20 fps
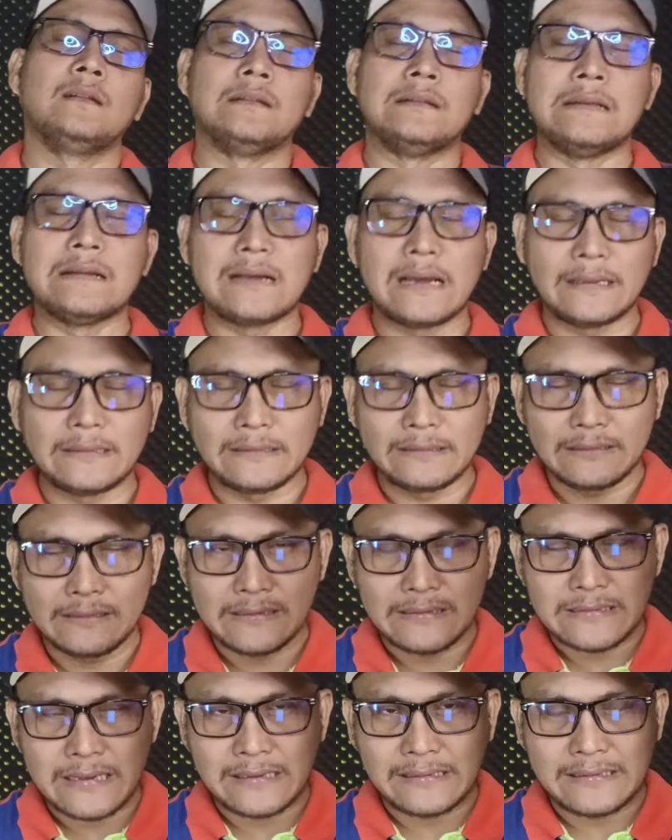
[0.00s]
dengan
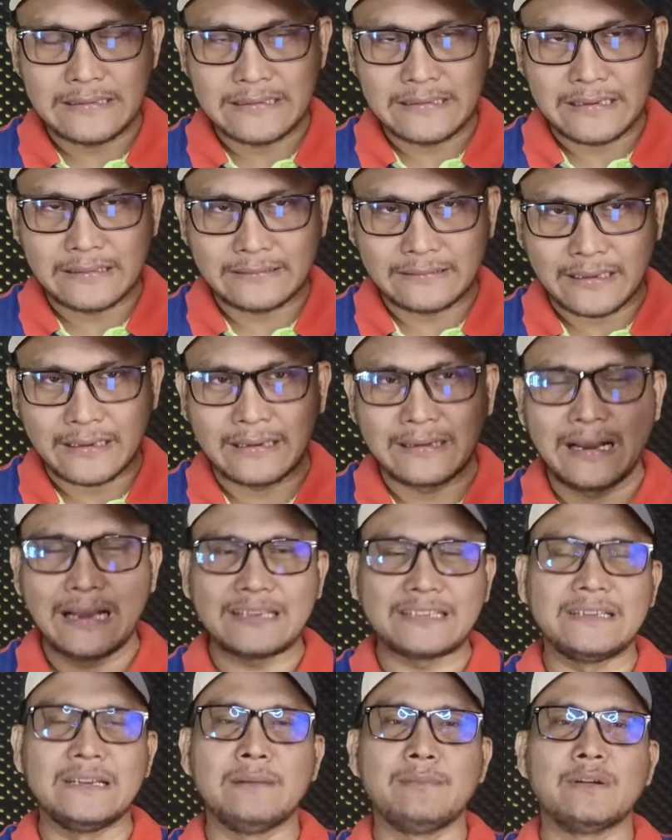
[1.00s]
dengan dengan
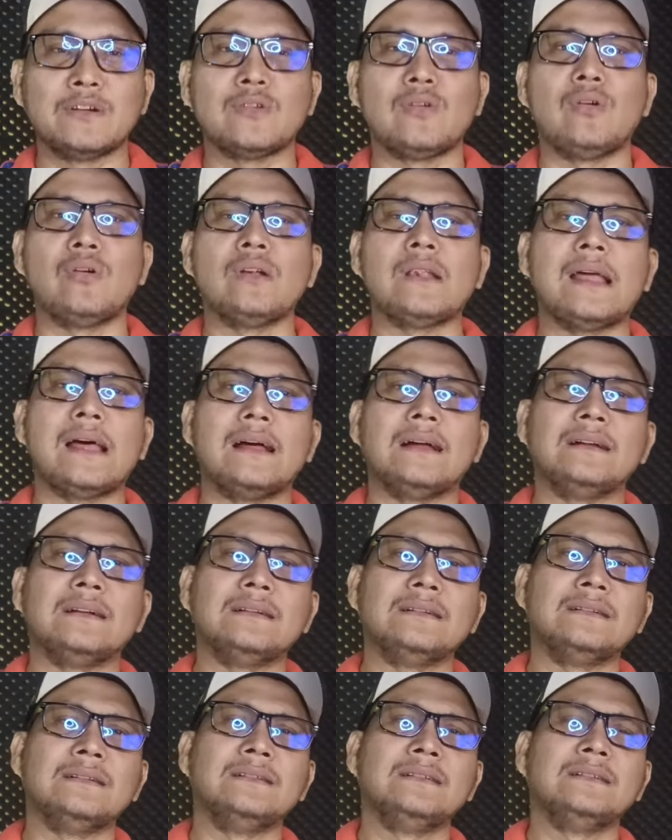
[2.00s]
tegas dia menolak
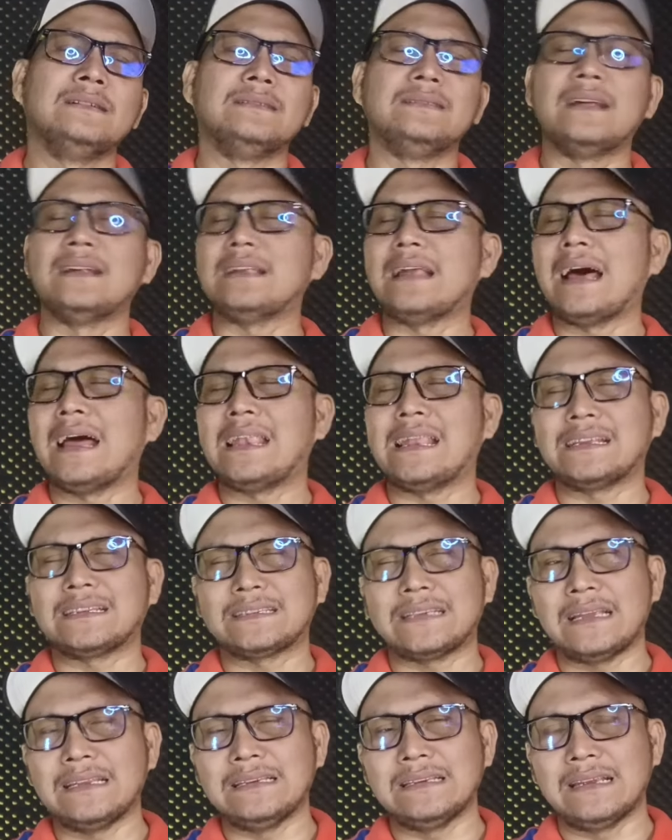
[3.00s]
dan
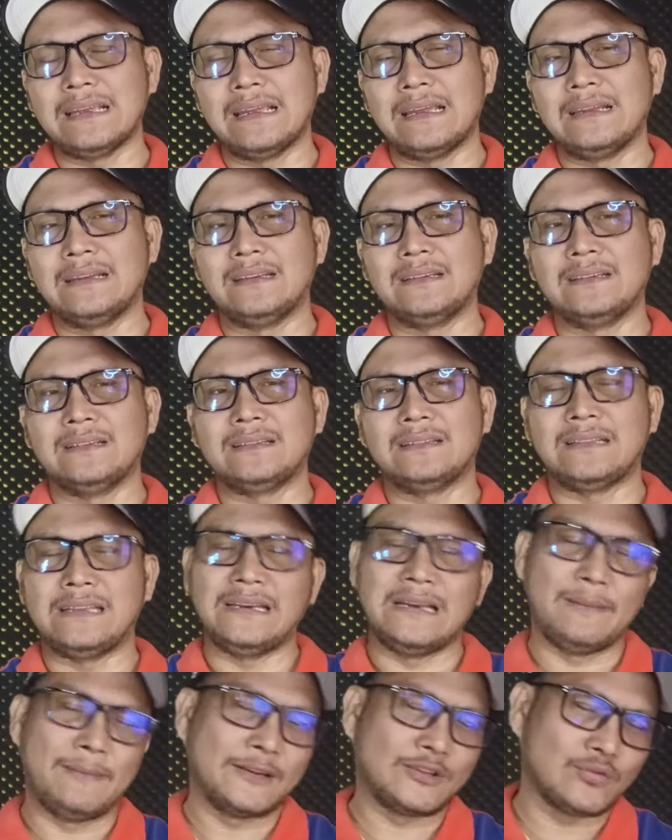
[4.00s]
alasannya
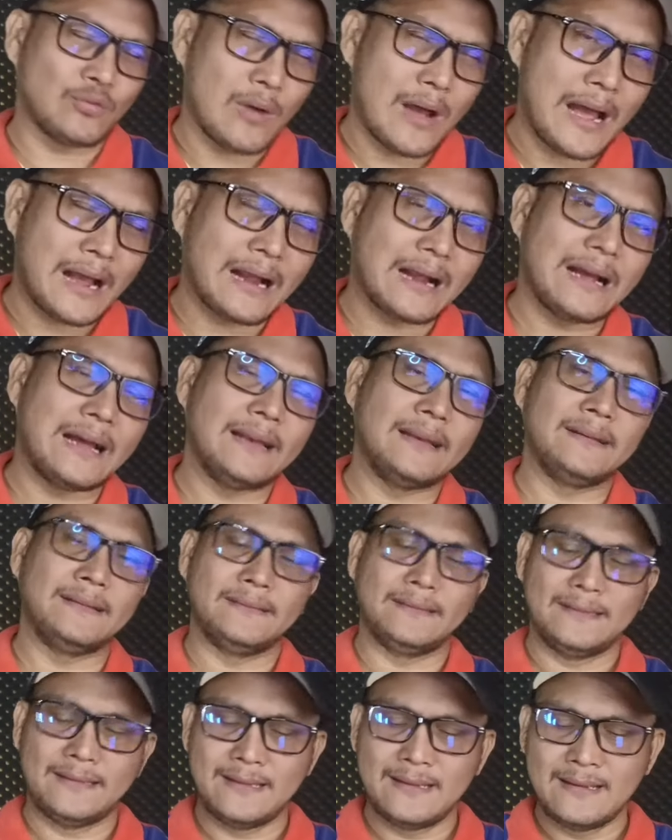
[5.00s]
tidak masuk akal,
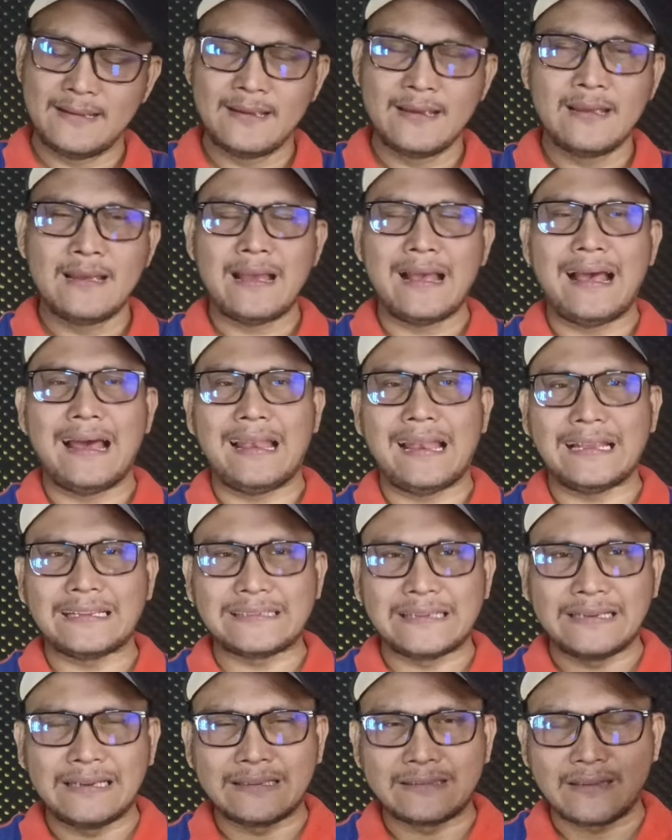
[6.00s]

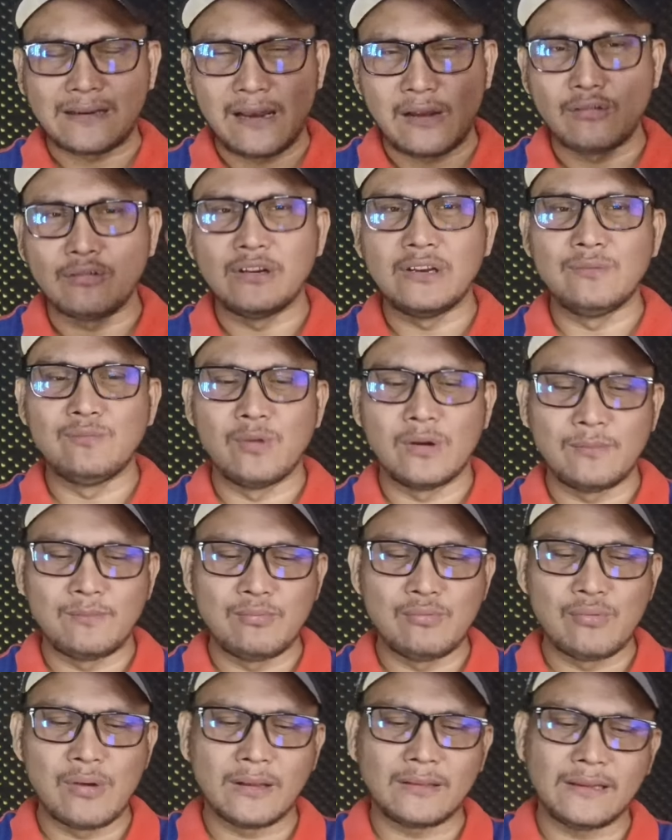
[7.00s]
alasannya terlalu
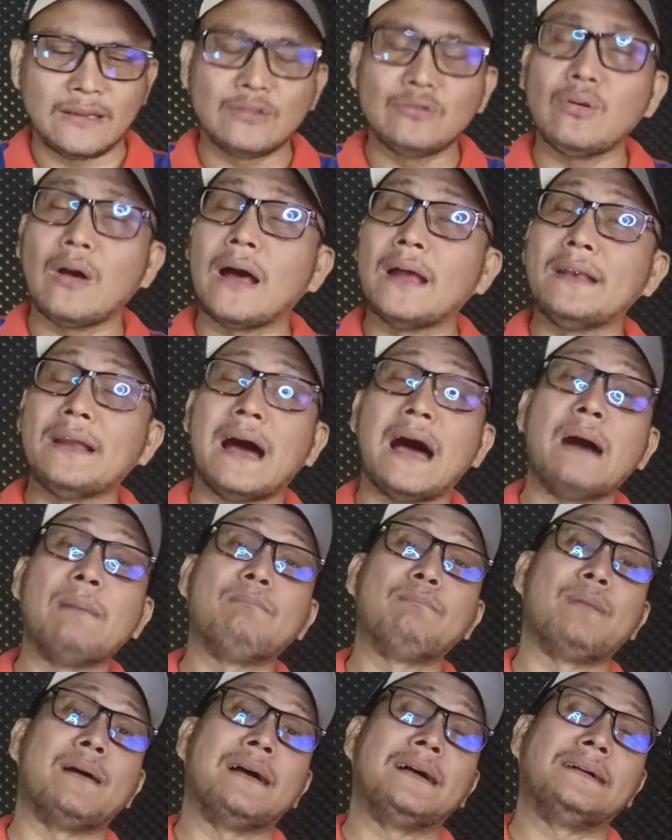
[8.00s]
dibuat-buat, itu ada
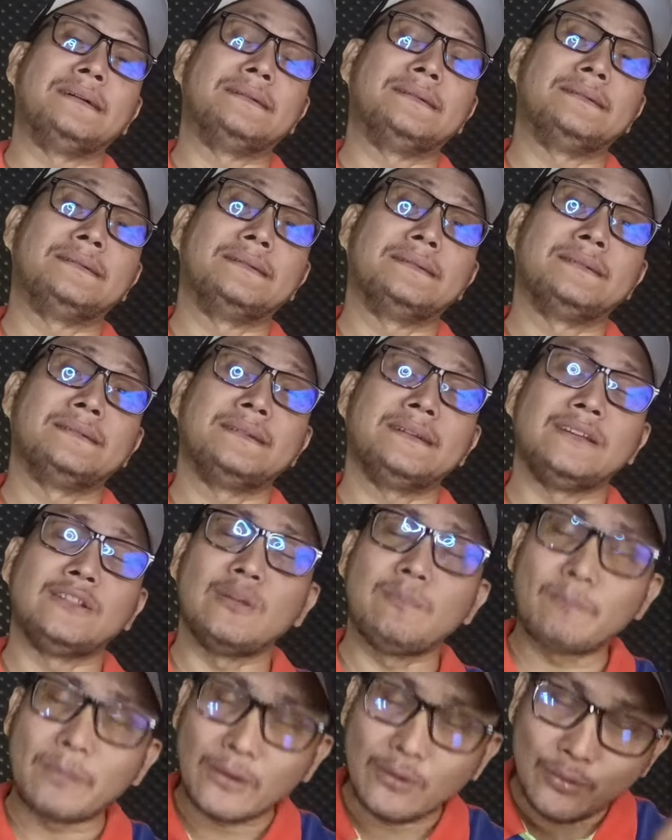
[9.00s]
apa?
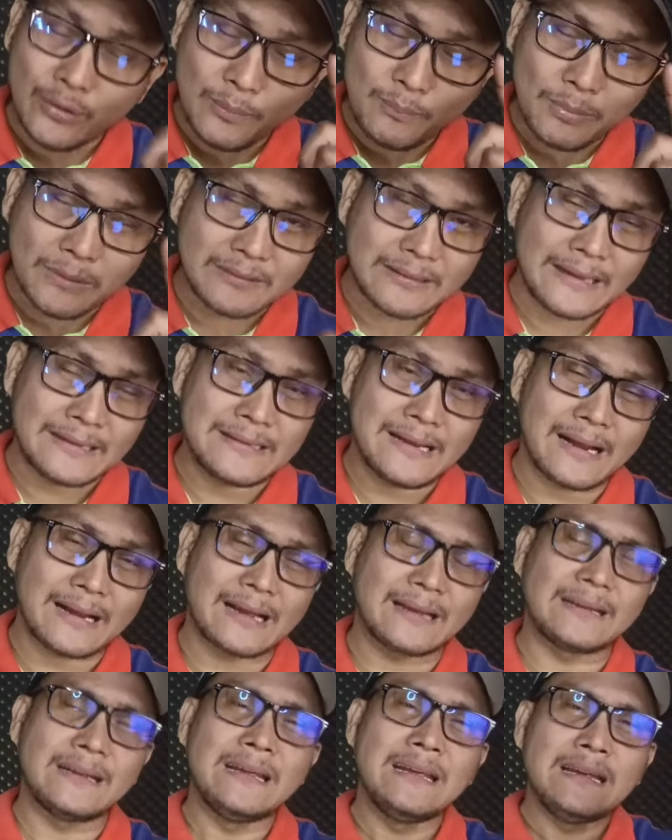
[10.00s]
Itu perlu
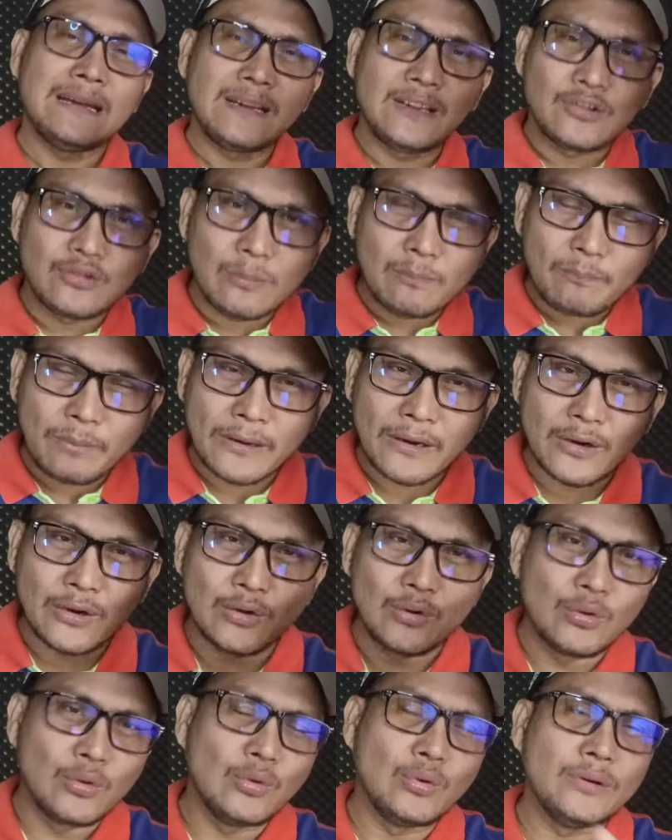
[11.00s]
dipertanyakan, itu
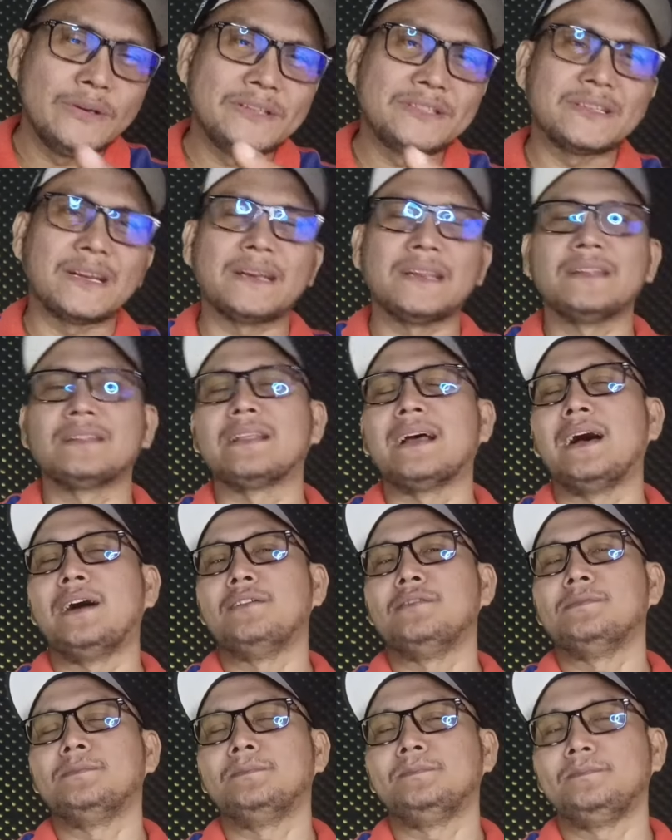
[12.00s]
perlu dicari
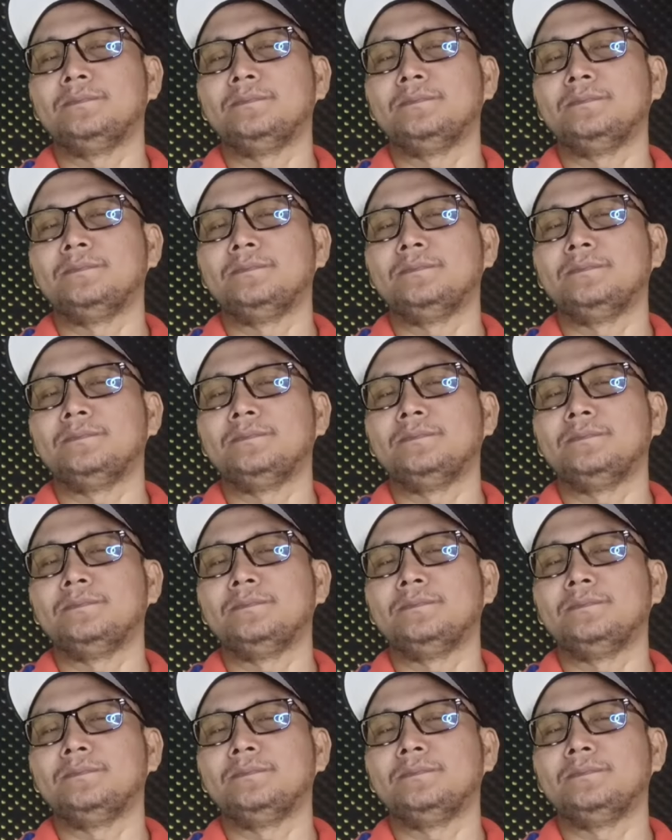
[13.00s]
tahu.